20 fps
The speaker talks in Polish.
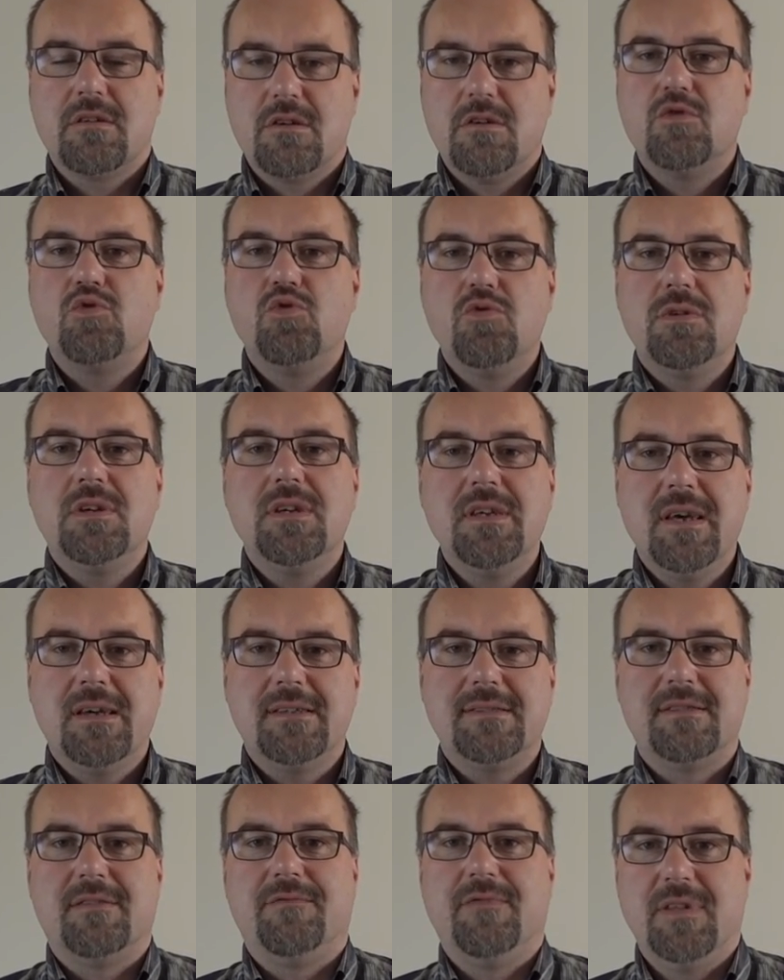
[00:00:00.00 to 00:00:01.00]
który
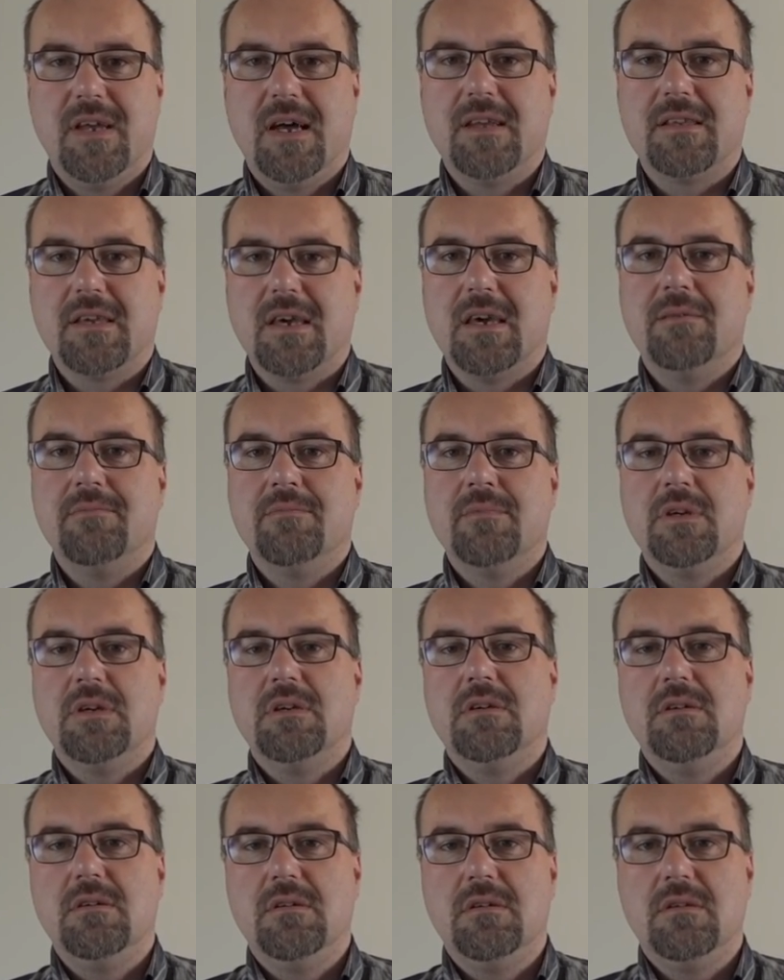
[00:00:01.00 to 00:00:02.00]
jest wydatkiem
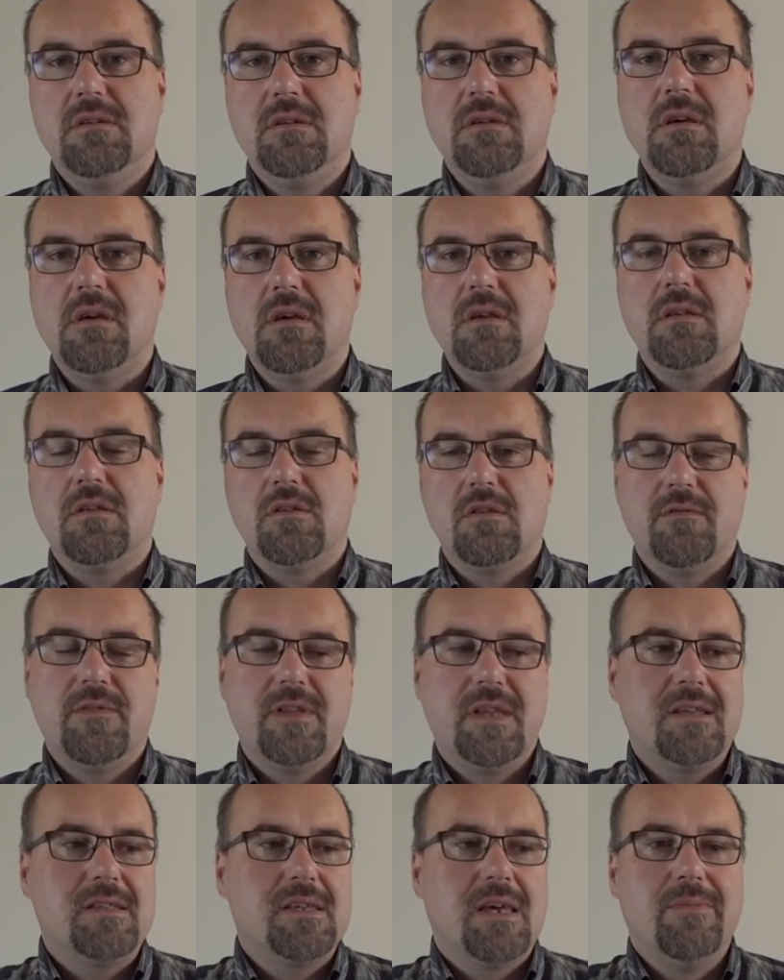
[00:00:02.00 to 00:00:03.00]
i to
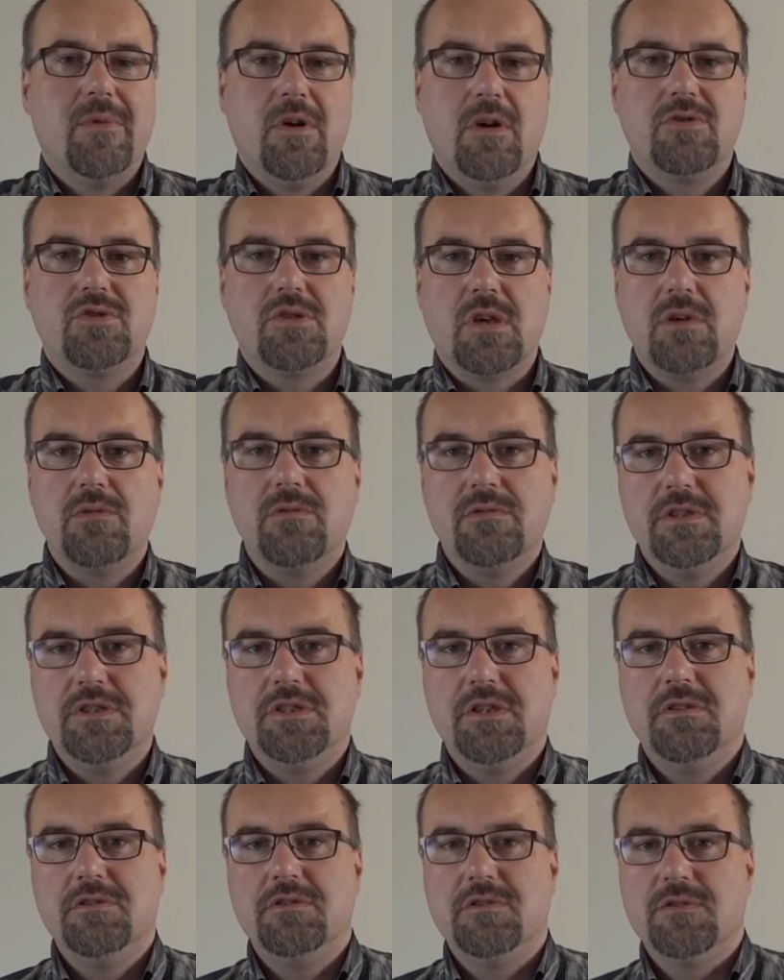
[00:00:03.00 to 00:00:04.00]
wydatkiem od,
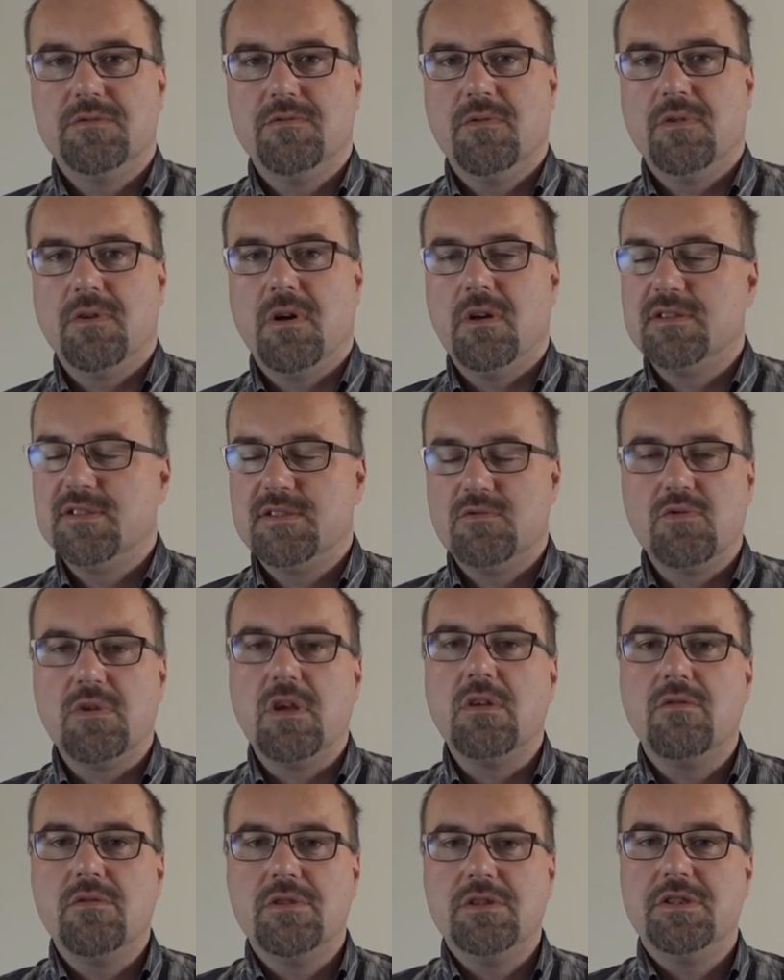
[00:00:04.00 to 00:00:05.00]
kilkudziesięciu zł, od stu
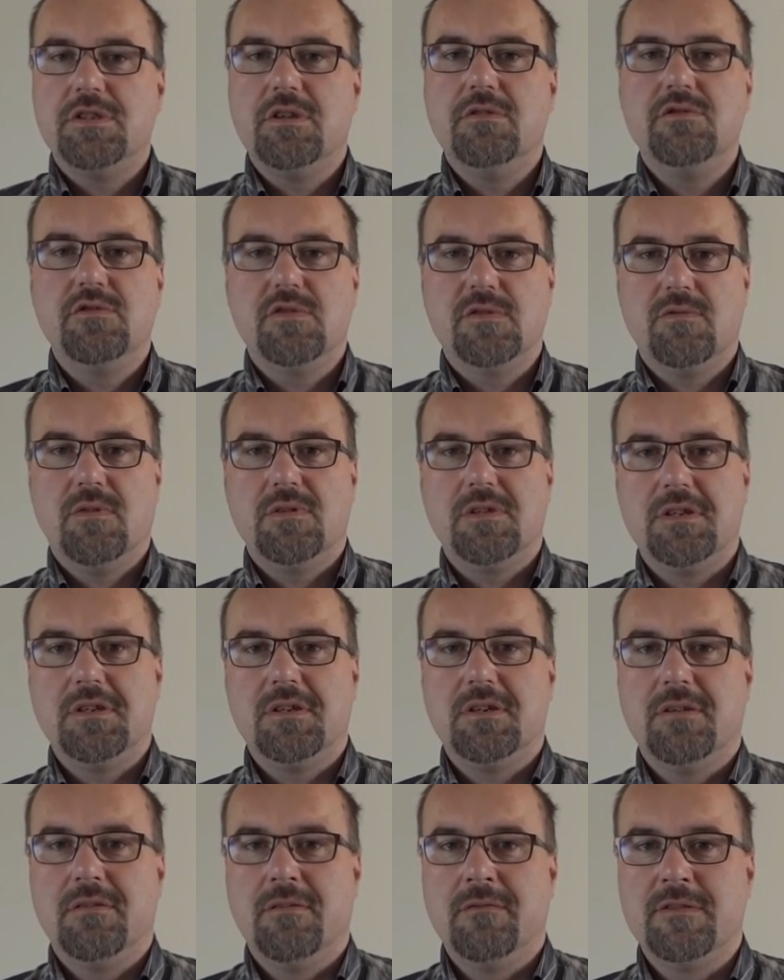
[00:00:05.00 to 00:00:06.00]
kilkudziesięciu
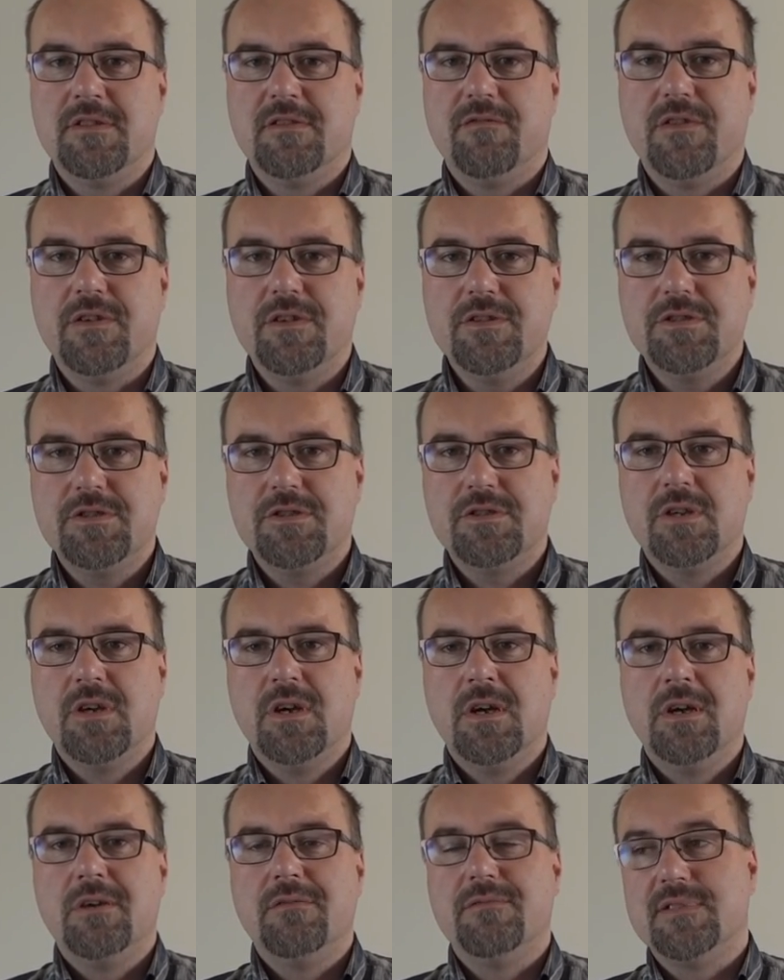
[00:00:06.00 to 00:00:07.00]
złotych wzwyż,
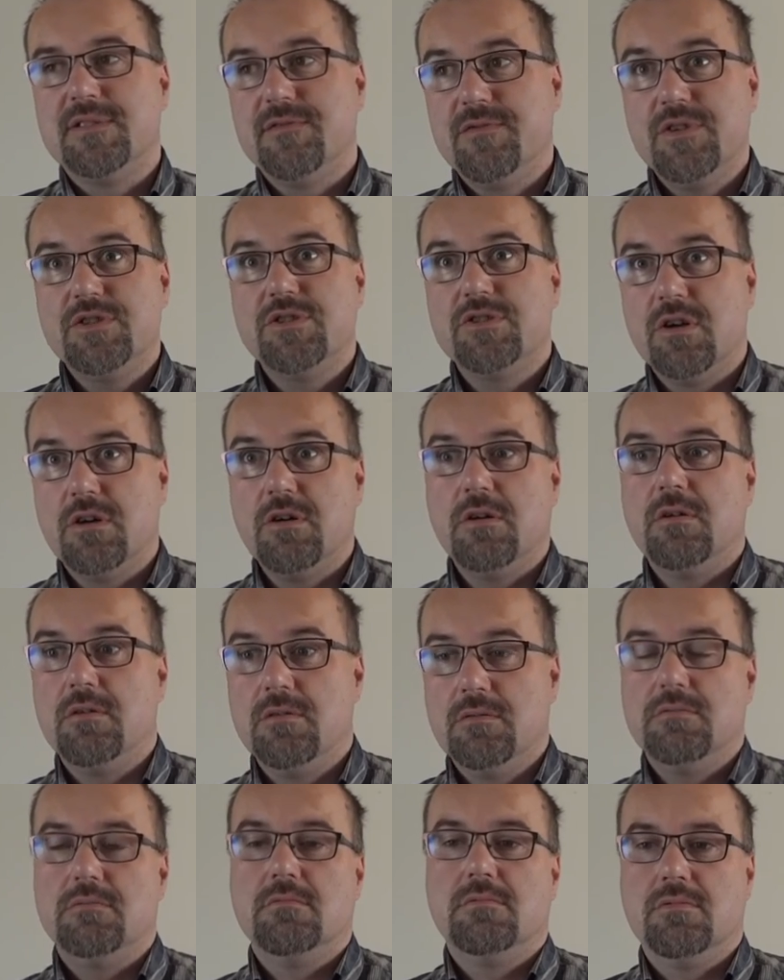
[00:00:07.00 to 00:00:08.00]
wzwyż
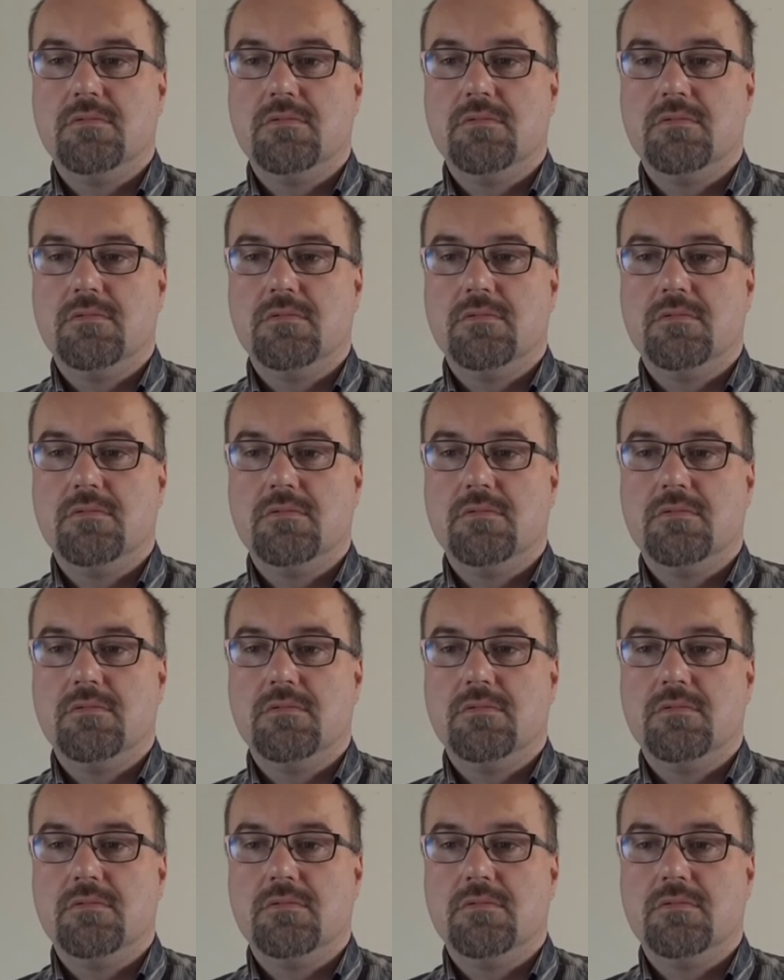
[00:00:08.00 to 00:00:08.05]
do